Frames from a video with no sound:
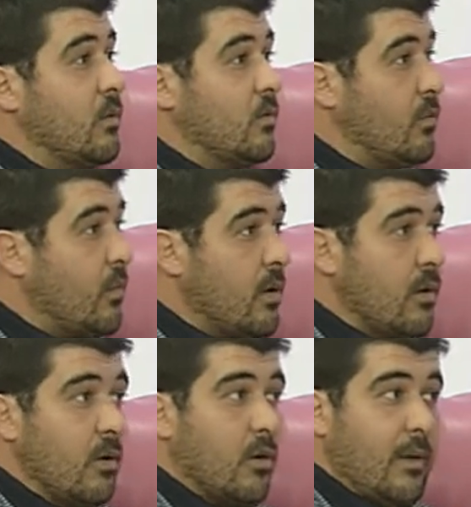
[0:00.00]
en tu
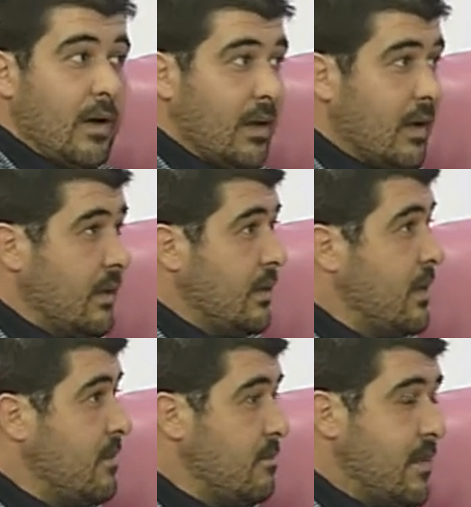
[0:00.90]
pueblo, como alcalde,
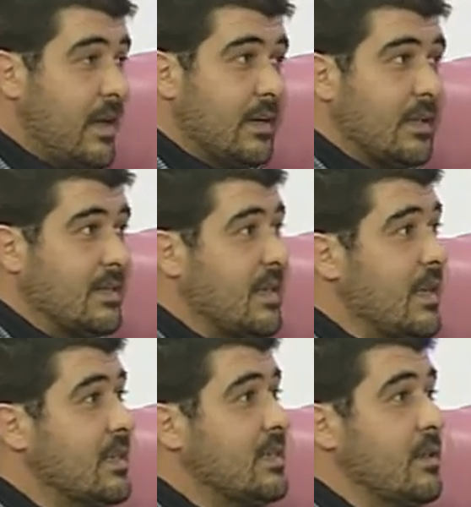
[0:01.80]
inviertas,
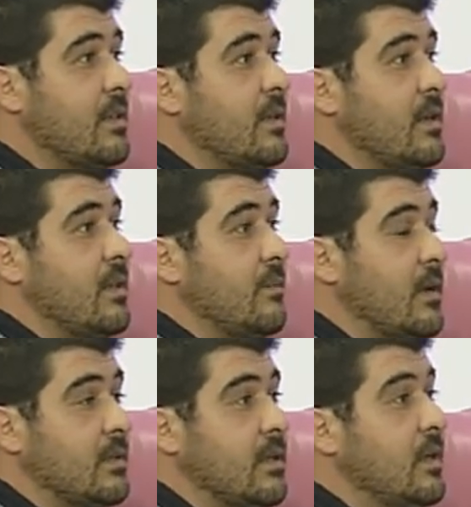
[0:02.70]
quieras hacer y
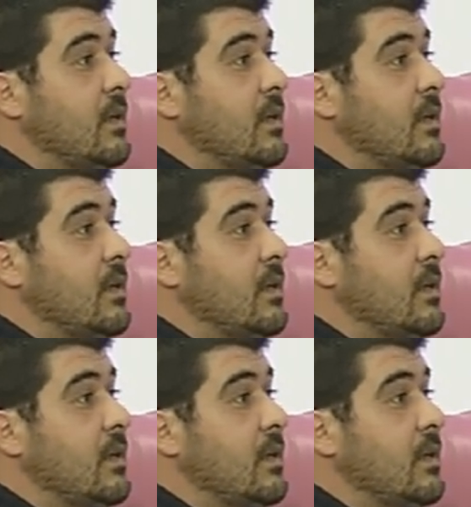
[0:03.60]
demás,